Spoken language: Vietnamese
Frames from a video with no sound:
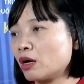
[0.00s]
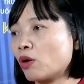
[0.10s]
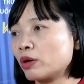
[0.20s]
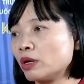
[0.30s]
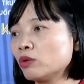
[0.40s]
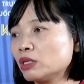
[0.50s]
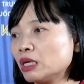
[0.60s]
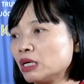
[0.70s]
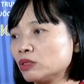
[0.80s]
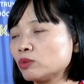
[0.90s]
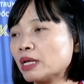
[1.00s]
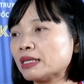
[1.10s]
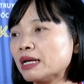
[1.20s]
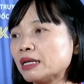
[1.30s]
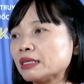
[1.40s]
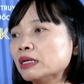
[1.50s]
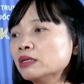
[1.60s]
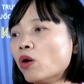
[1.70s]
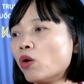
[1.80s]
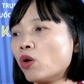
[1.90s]
Còn đâu thì chúng ta thấy là
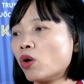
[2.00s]
tiến độ